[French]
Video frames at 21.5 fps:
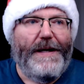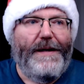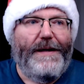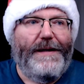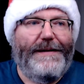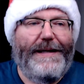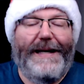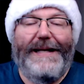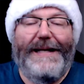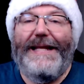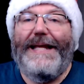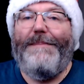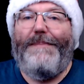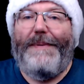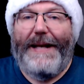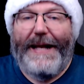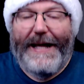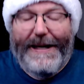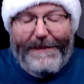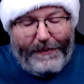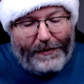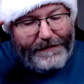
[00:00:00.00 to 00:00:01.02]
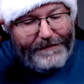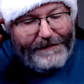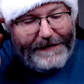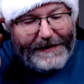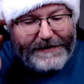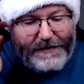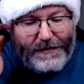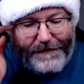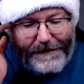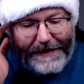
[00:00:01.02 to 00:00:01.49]
dans les plans pour une
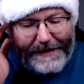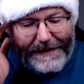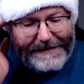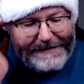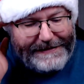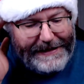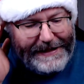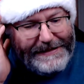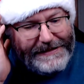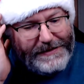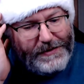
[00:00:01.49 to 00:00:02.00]
version française.